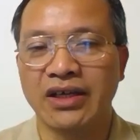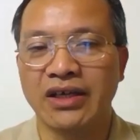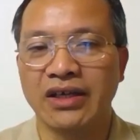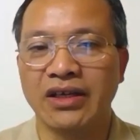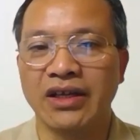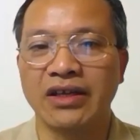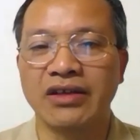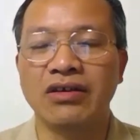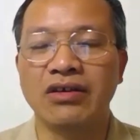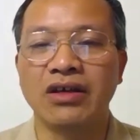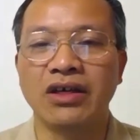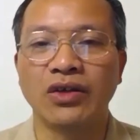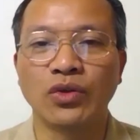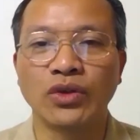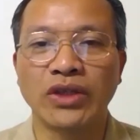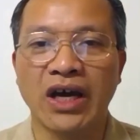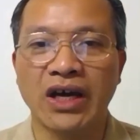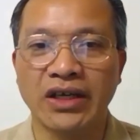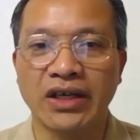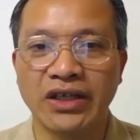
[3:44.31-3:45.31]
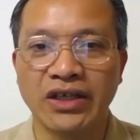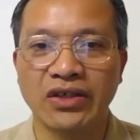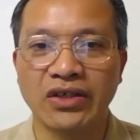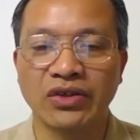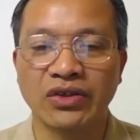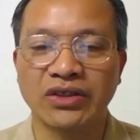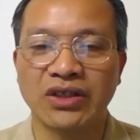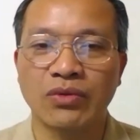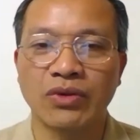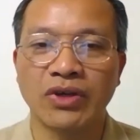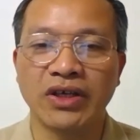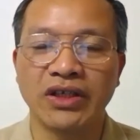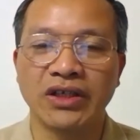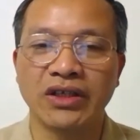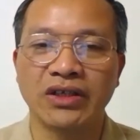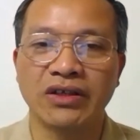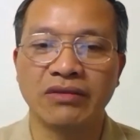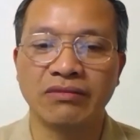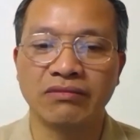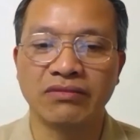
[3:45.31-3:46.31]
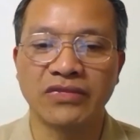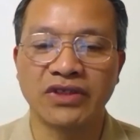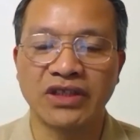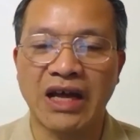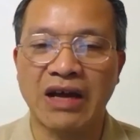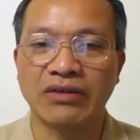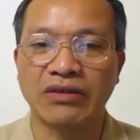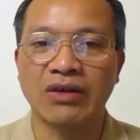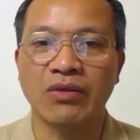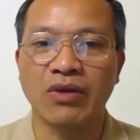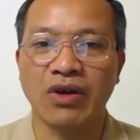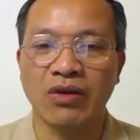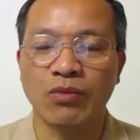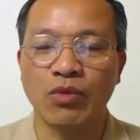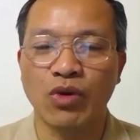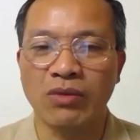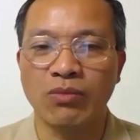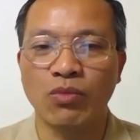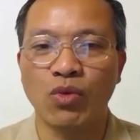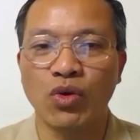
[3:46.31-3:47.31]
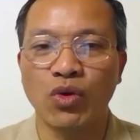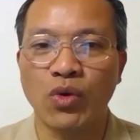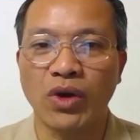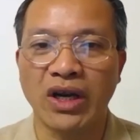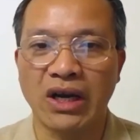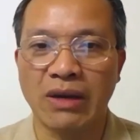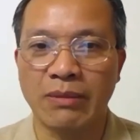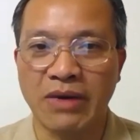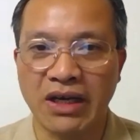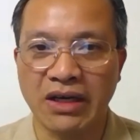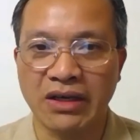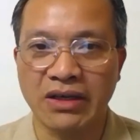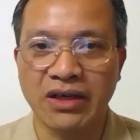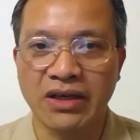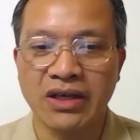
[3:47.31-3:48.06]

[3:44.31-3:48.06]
để đưa người đối tác đi rồi sau đấy thì tạo ra một cái mối quan hệ làm ăn